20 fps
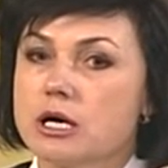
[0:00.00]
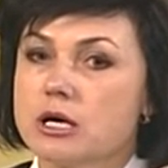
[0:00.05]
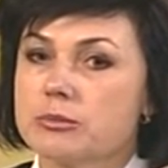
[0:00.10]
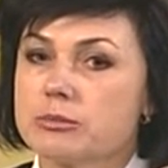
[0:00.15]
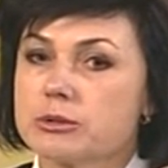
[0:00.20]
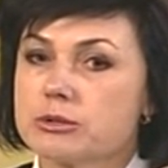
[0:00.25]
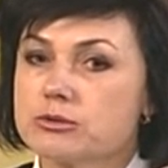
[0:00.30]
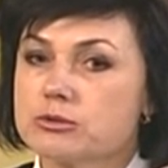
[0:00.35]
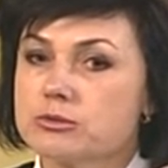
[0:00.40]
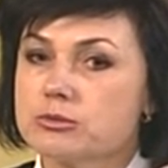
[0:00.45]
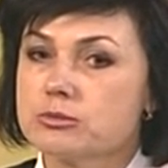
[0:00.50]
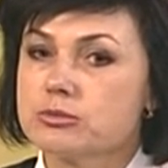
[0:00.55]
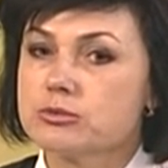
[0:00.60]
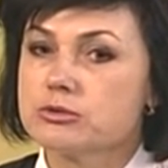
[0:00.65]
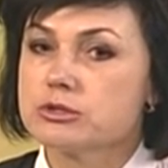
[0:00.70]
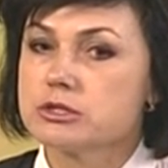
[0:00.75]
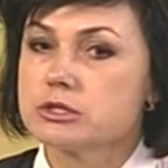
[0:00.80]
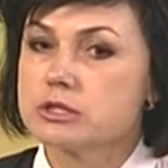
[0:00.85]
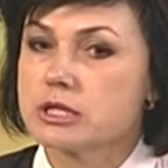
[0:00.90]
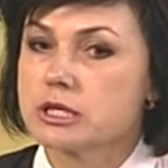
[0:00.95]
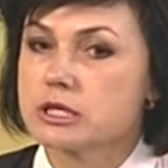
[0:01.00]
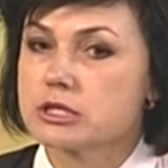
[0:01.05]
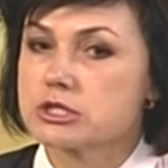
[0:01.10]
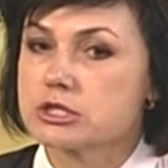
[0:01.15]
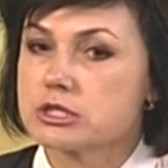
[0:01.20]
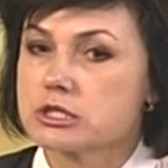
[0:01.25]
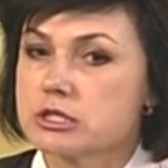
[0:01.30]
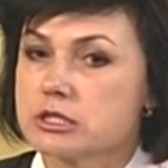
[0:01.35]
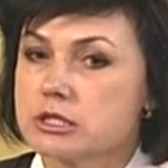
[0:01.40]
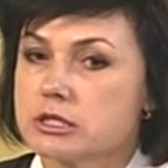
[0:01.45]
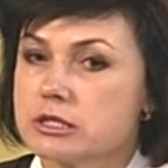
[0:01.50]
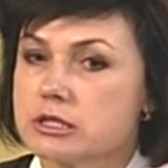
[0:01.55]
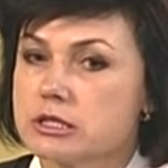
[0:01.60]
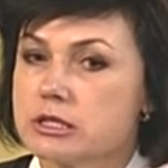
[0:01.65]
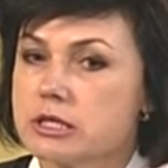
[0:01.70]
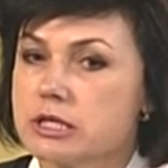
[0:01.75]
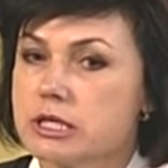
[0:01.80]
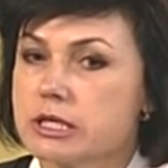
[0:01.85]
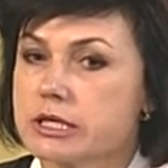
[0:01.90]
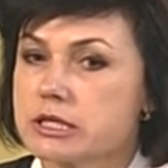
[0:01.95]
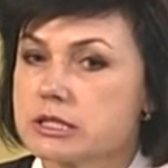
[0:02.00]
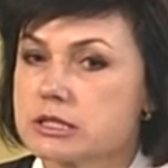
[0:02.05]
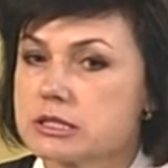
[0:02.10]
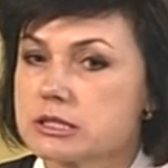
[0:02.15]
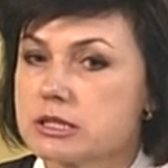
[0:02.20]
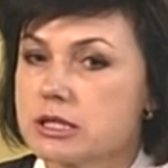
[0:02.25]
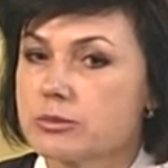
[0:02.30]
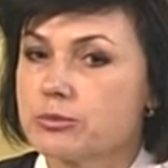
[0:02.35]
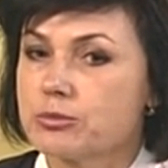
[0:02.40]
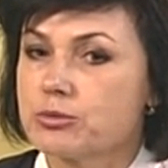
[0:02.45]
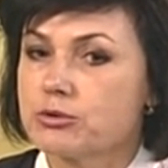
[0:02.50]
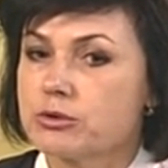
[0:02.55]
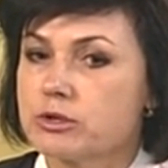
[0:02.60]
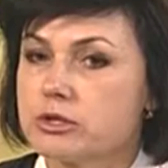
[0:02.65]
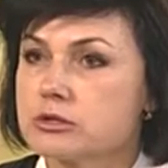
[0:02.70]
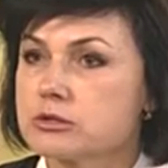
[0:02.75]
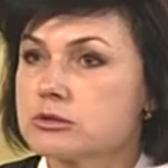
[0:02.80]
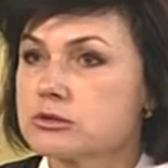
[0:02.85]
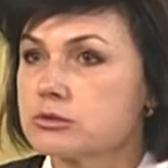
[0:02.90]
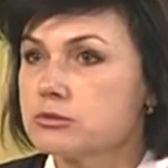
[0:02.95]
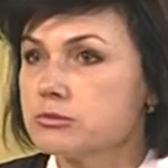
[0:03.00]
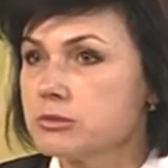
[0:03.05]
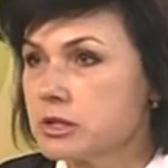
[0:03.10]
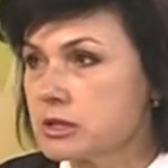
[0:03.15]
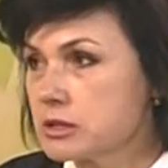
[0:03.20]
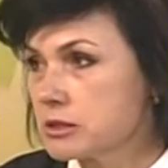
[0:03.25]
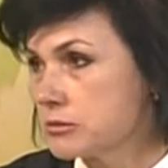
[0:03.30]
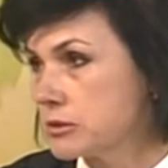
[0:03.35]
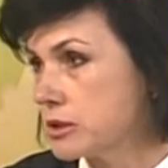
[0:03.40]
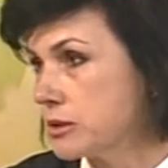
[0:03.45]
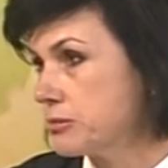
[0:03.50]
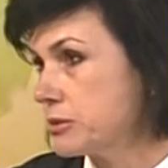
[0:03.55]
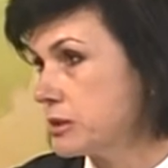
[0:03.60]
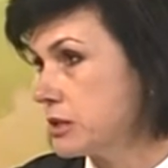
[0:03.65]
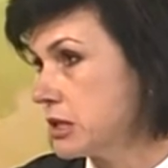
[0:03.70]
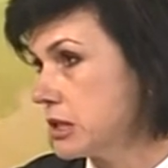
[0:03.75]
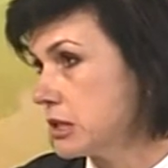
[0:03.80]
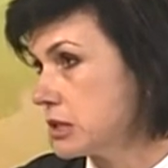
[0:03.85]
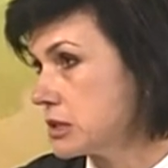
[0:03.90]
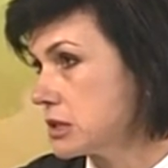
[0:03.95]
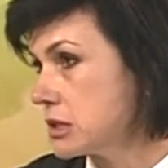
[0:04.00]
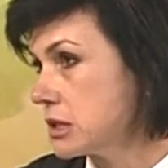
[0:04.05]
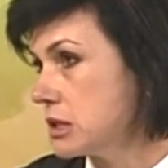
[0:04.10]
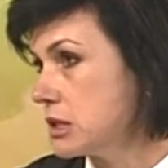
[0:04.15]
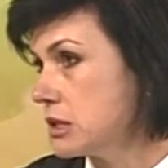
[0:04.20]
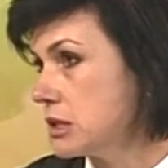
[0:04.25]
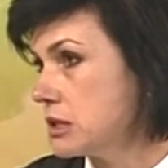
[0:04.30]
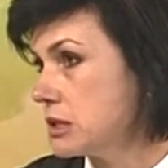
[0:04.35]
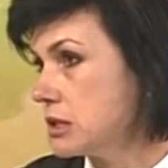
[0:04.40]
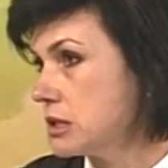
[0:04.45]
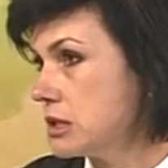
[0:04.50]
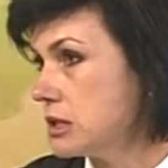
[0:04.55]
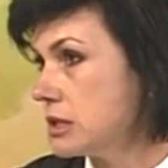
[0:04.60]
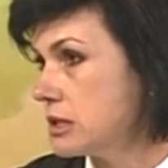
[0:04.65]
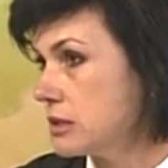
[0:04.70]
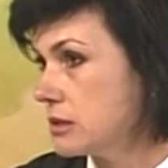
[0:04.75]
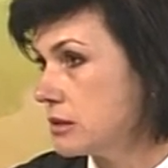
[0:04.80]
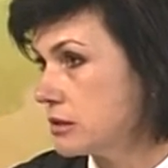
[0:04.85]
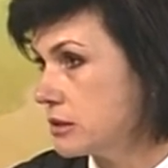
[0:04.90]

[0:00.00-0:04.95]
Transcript: Потом будет также лекция по инструментам для подрезки и для